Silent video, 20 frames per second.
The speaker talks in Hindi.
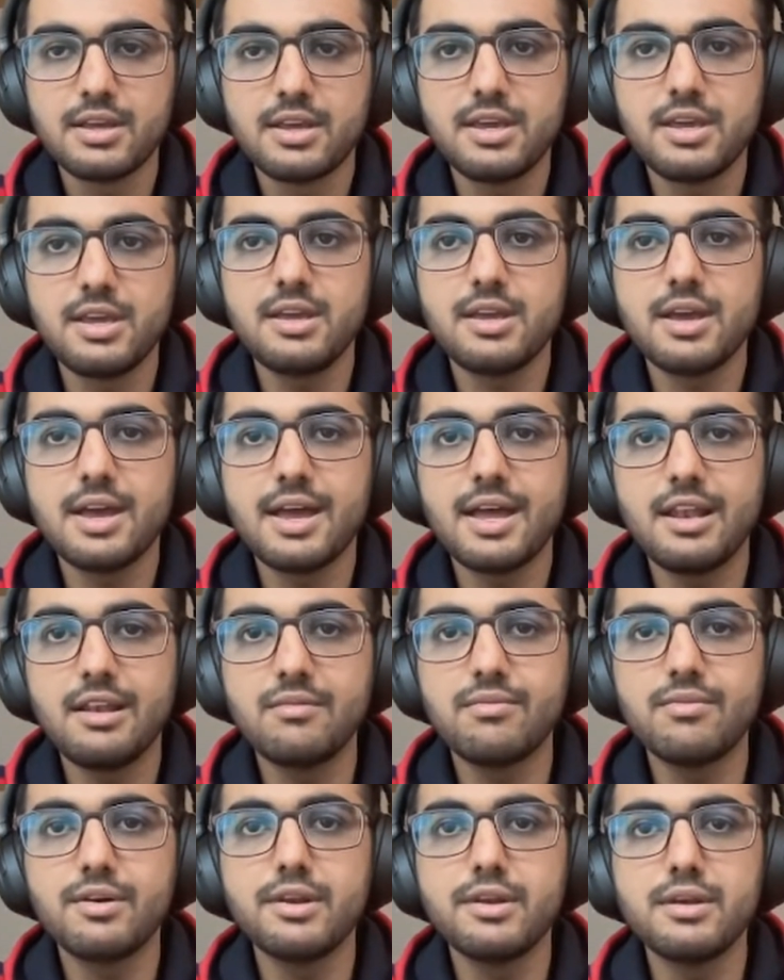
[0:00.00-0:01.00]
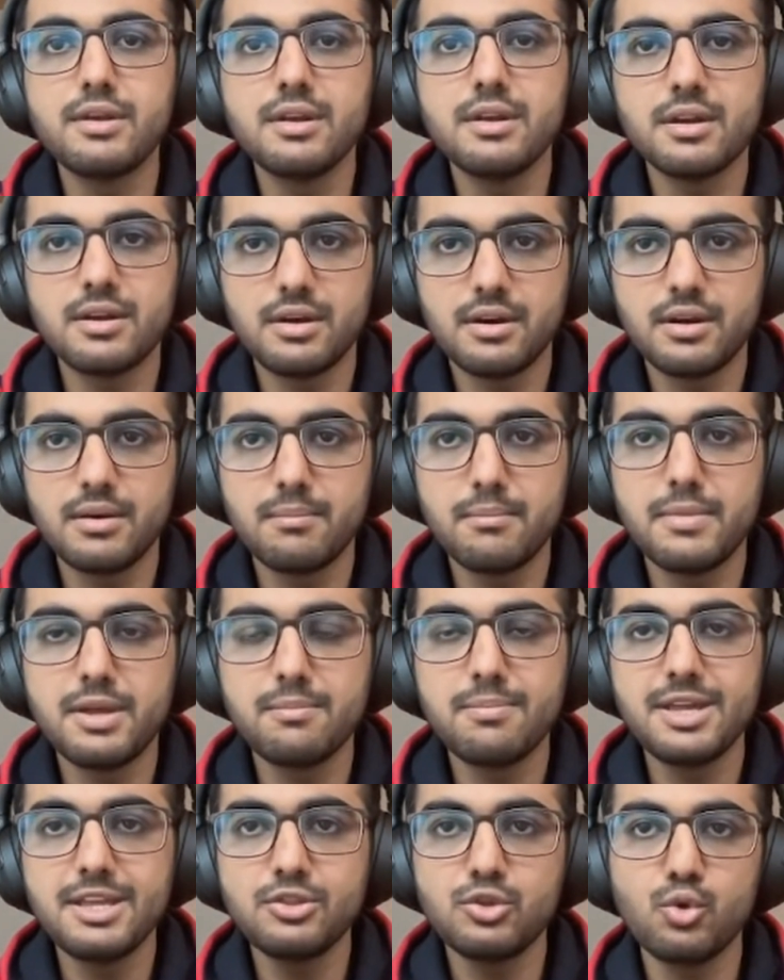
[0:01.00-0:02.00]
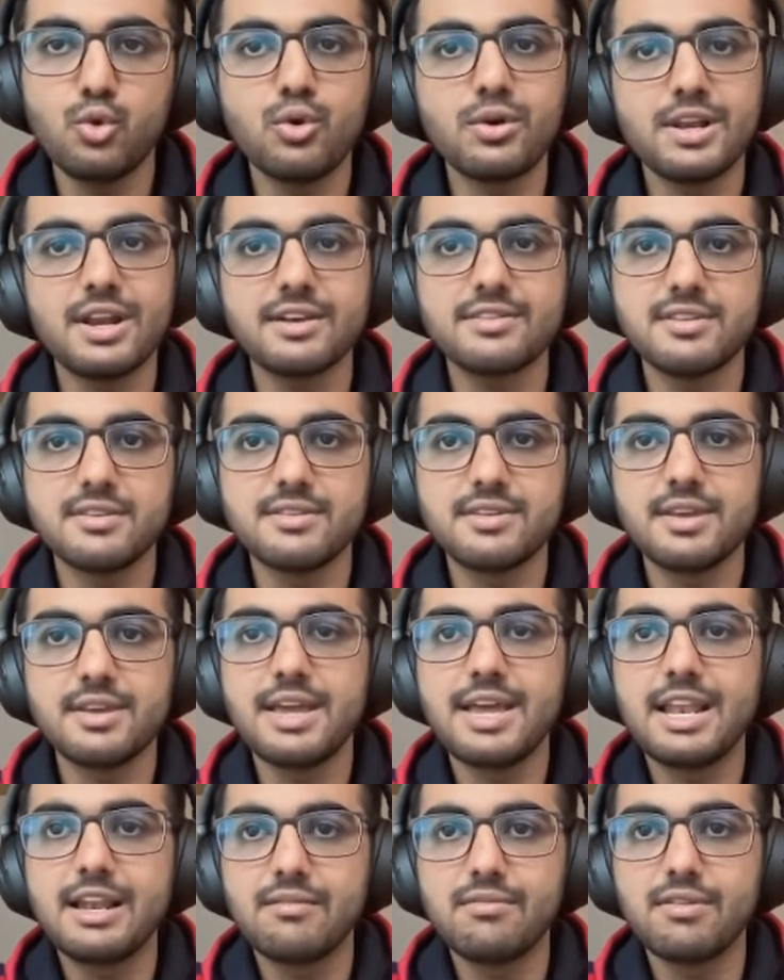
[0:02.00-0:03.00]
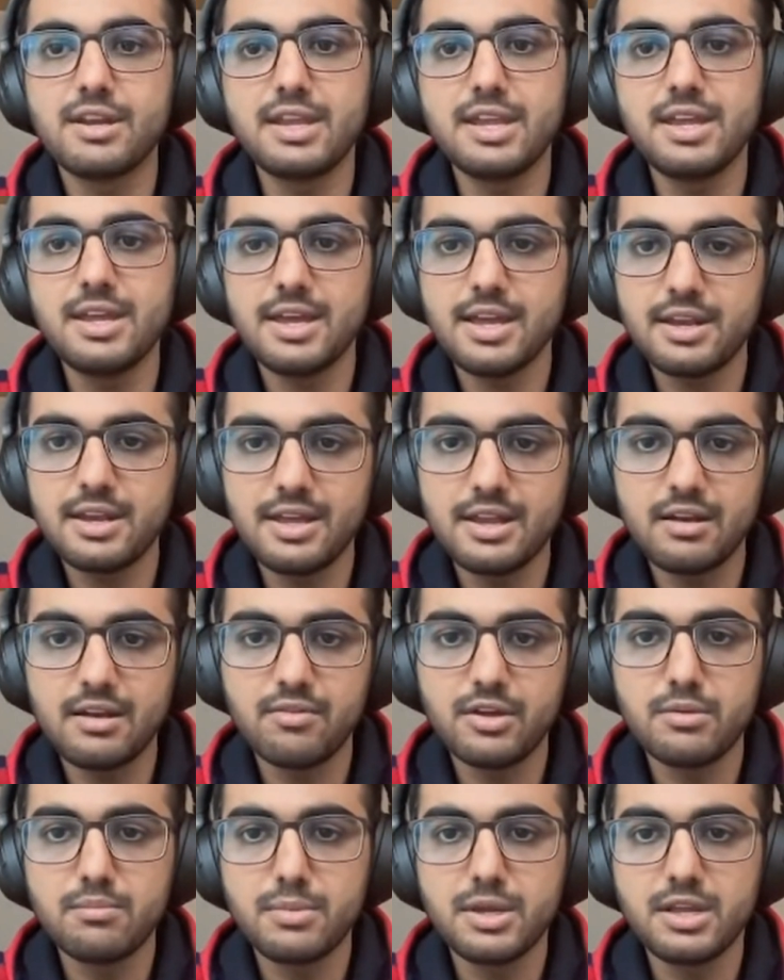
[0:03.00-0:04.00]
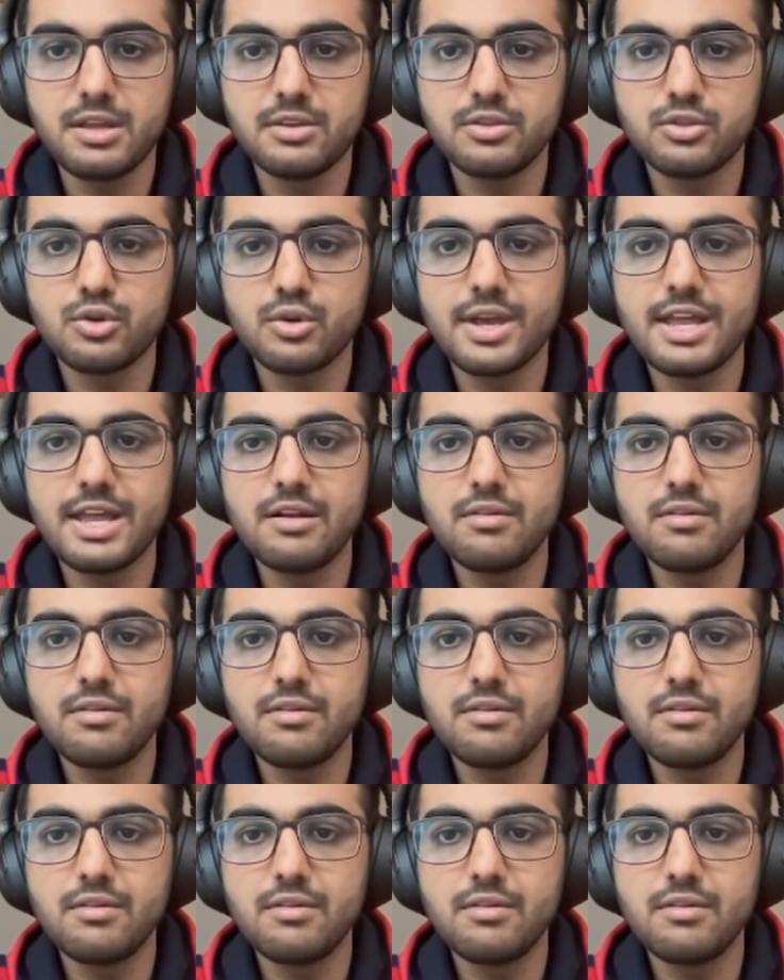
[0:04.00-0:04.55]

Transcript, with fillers: कि एल वन में भी दो क्लासेस हैं एल वन ए एंड एल वन बी तो एल